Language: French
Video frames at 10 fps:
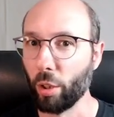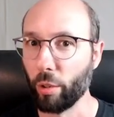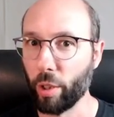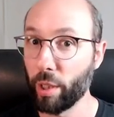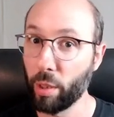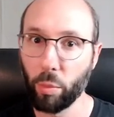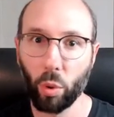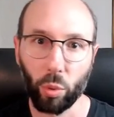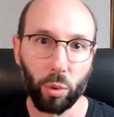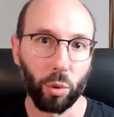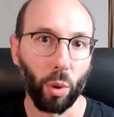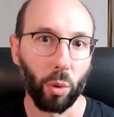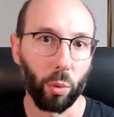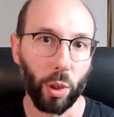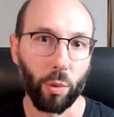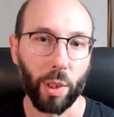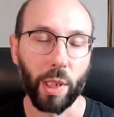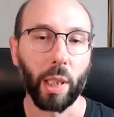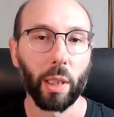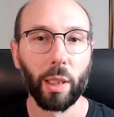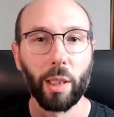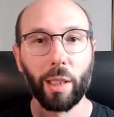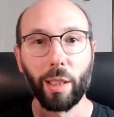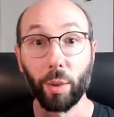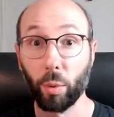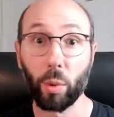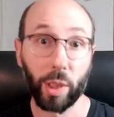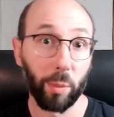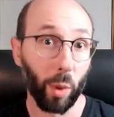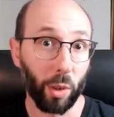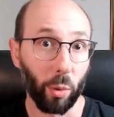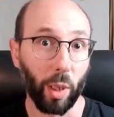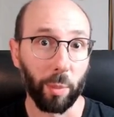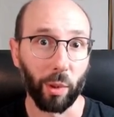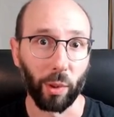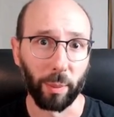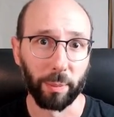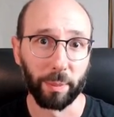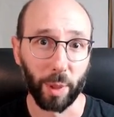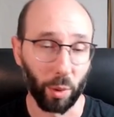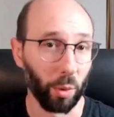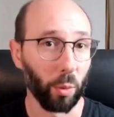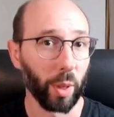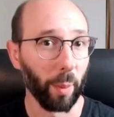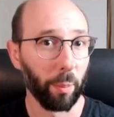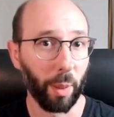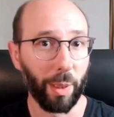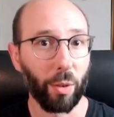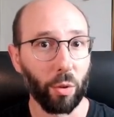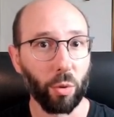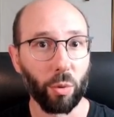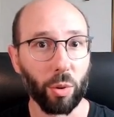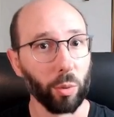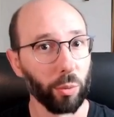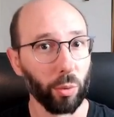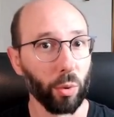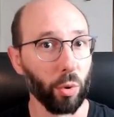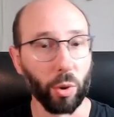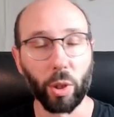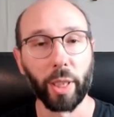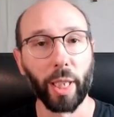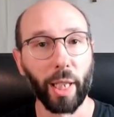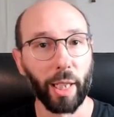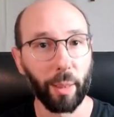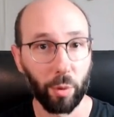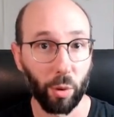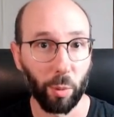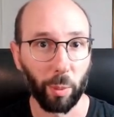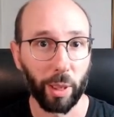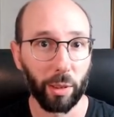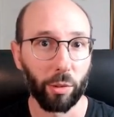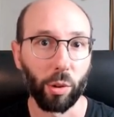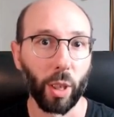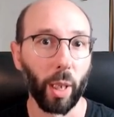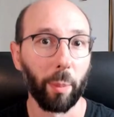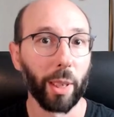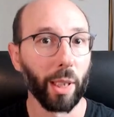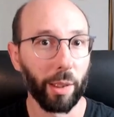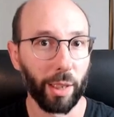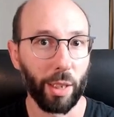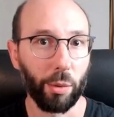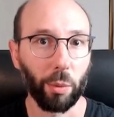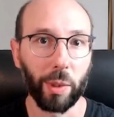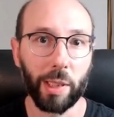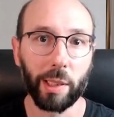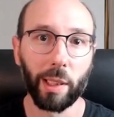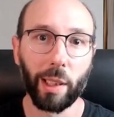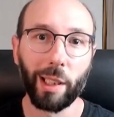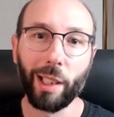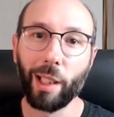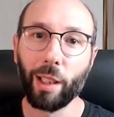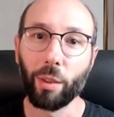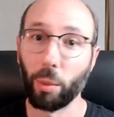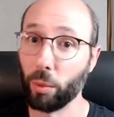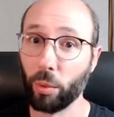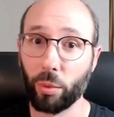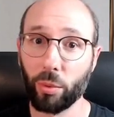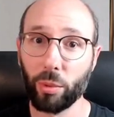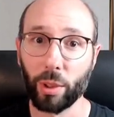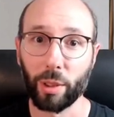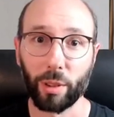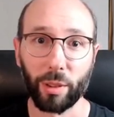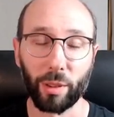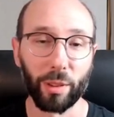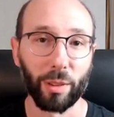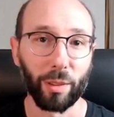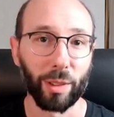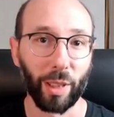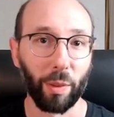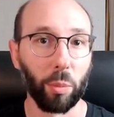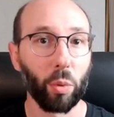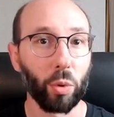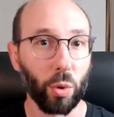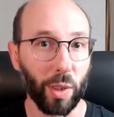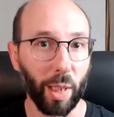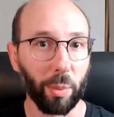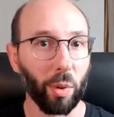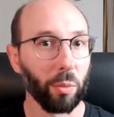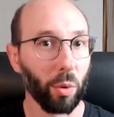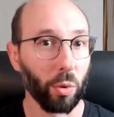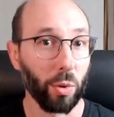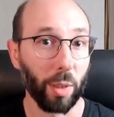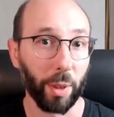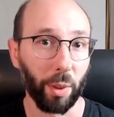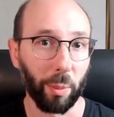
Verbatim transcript: j'hésite beaucoup sur quoi choisir et du coup aussi moi quoi apprendre. Parce que du coup il y a pas mal de choses en vue que je ne connais absolument pas, j'ai à peine gratté la surface. Donc du coup, euh, ça fait beaucoup de choses à apprendre, beaucoup de choses à mettre